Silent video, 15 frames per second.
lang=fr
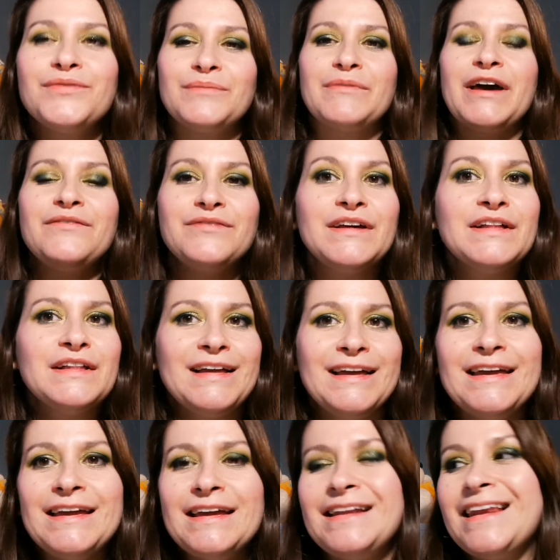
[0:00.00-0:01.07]
Enfin bref.
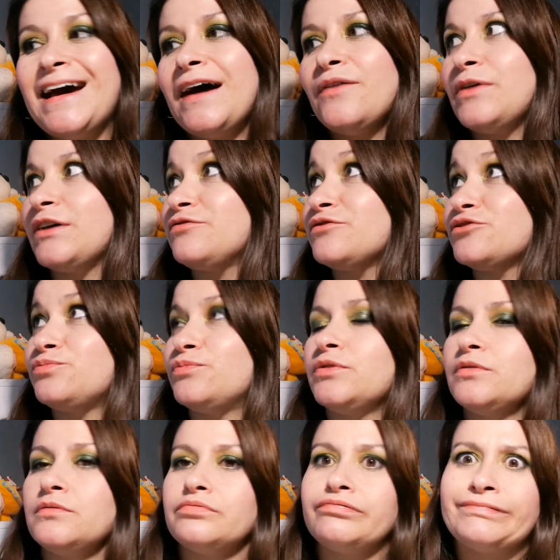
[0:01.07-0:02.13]
Et là, bah
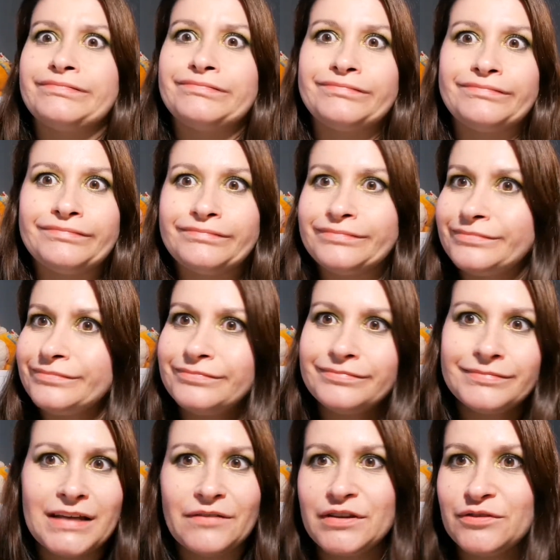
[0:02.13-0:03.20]
franchement
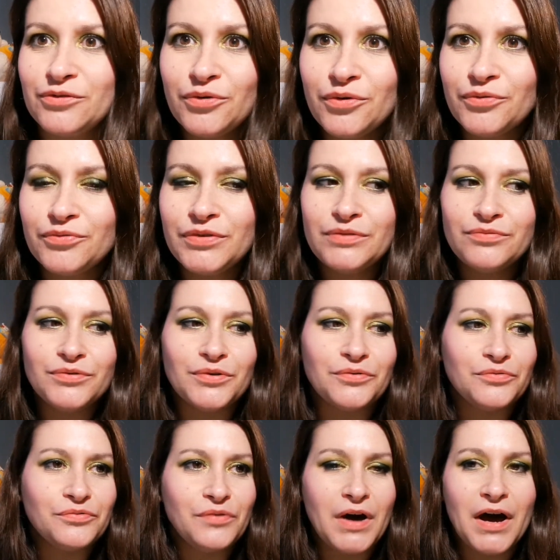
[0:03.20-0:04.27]
j'avais trop envie de vous
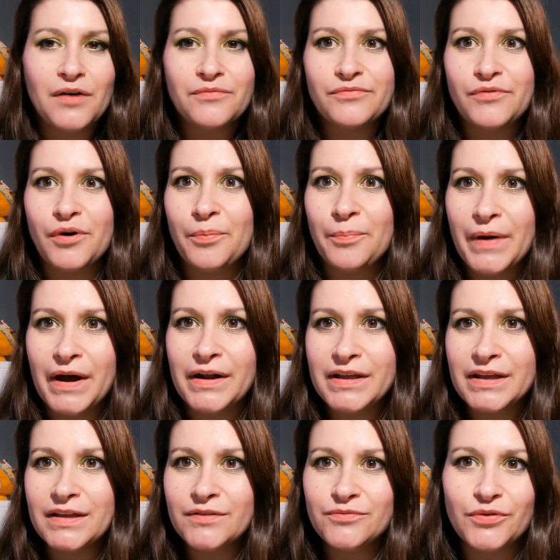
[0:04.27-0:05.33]
revoir, vous
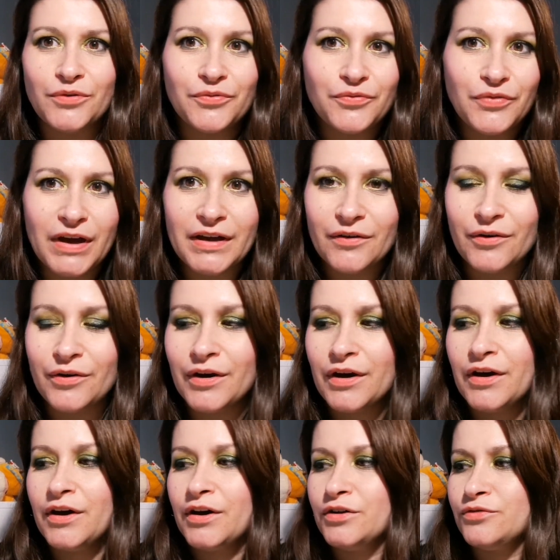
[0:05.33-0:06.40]
reparler, de vous refaire, euh,
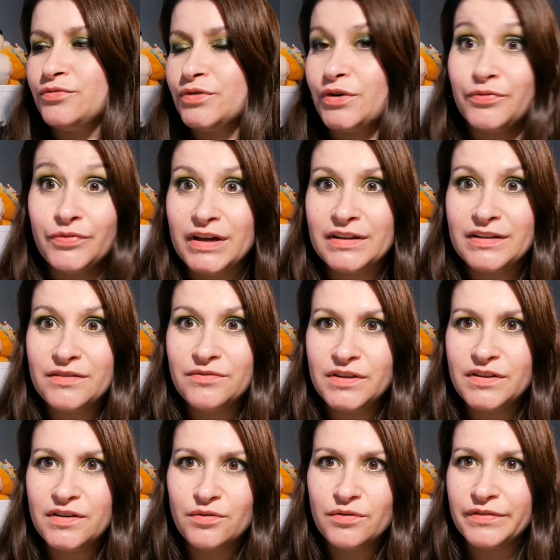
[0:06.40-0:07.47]
de vous refaire des
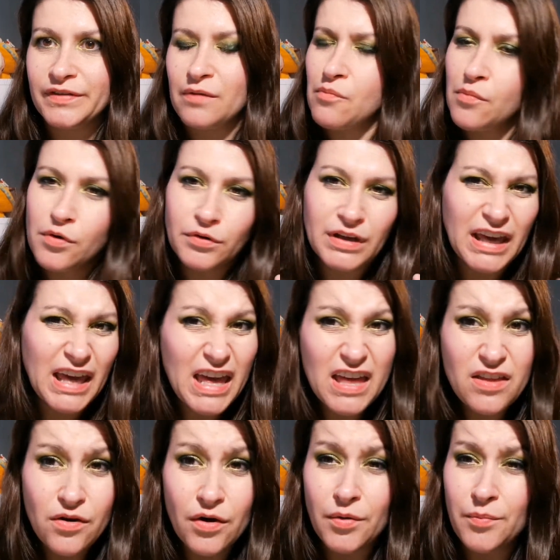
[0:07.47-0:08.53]
vidéos. Ça me manque
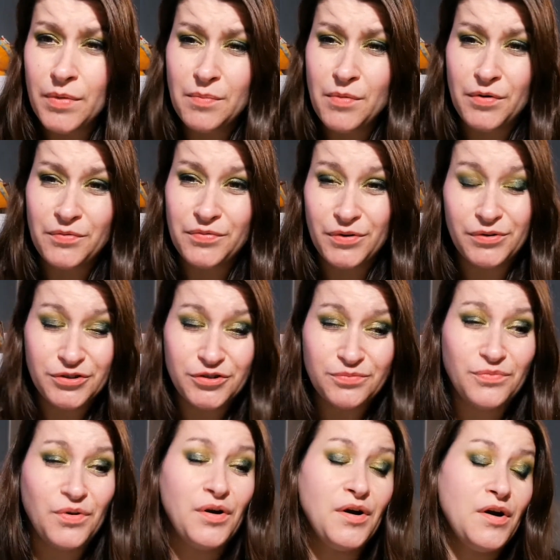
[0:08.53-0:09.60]
énormément,
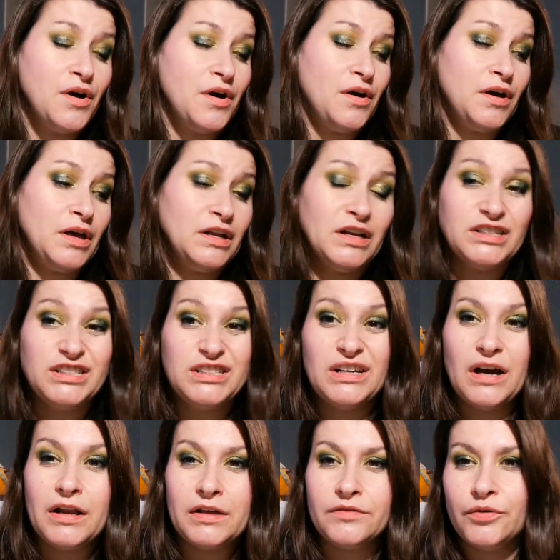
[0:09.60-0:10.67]
franchement. Et là, j'ai
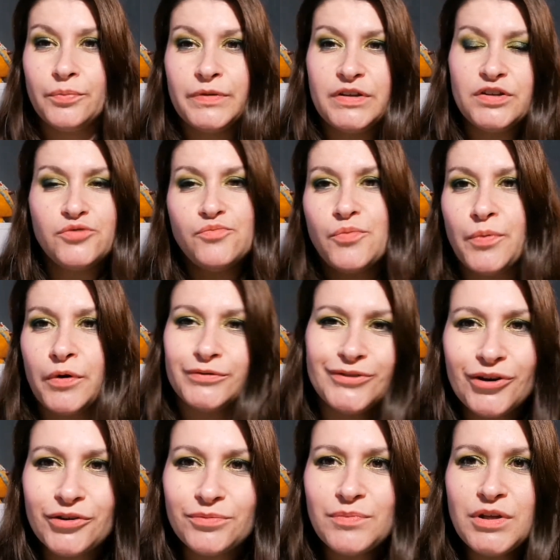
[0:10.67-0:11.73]
dit, allez, tant pis, je me prends
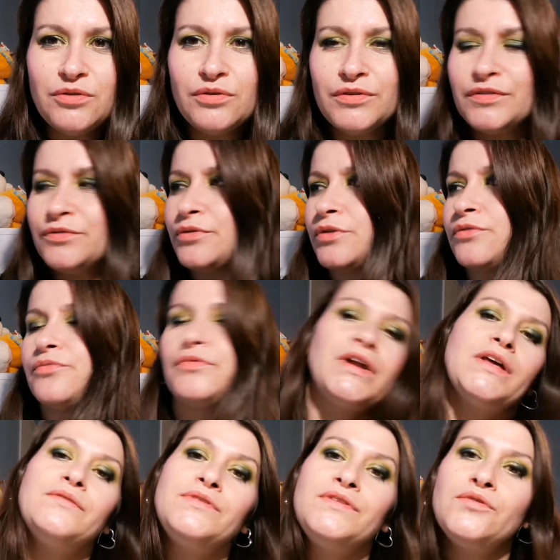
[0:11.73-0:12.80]
30 minutes histoire de
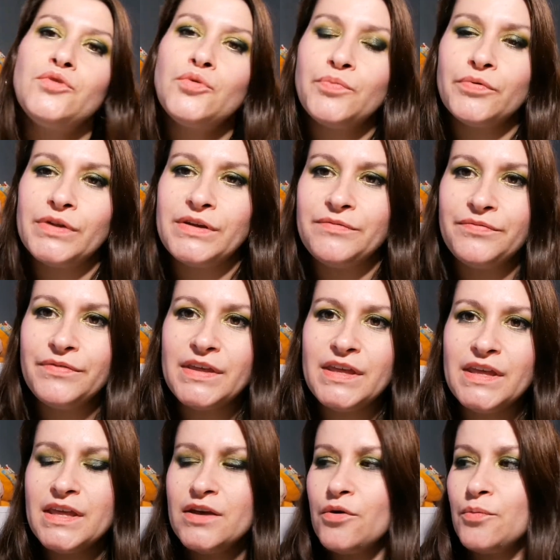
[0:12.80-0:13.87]
faire la vidéo pour les
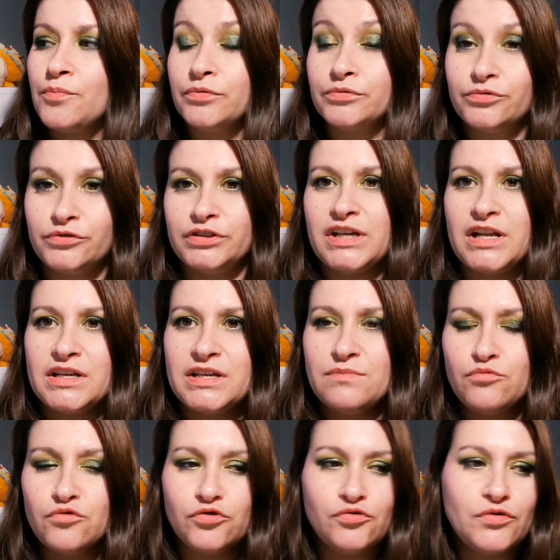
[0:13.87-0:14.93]
filles, euh, pour toutes celles qui
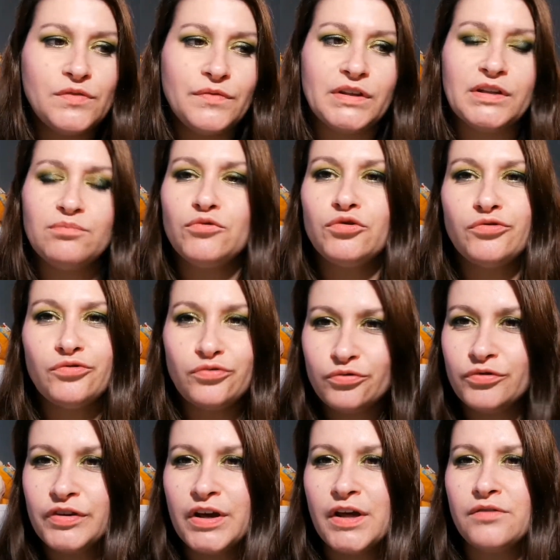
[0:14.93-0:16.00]
me suivent et qui me
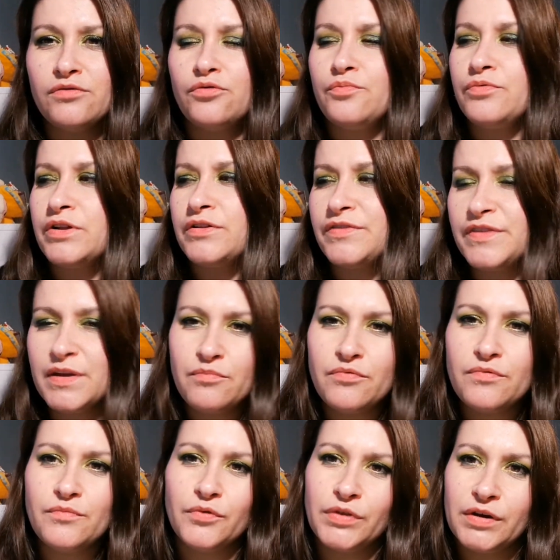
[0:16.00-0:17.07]
soutiennent depuis le
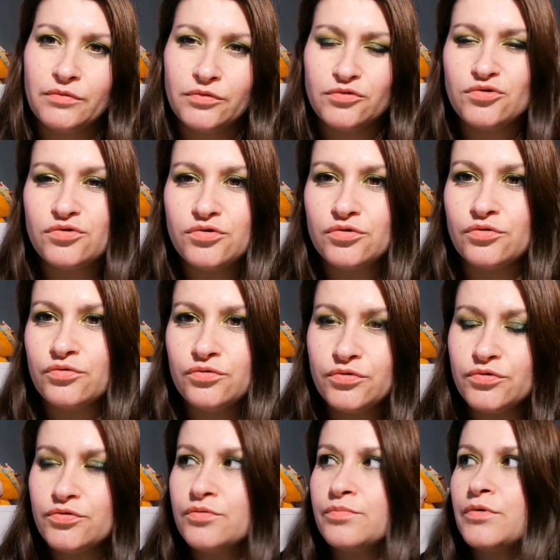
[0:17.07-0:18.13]
début de mon aventure sur
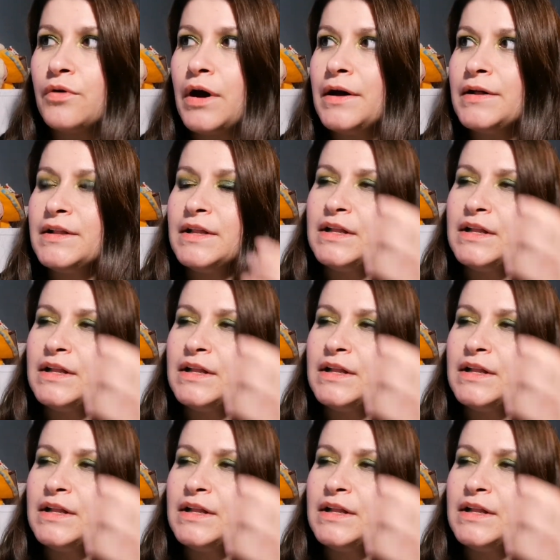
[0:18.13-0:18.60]
YouTube, quoi.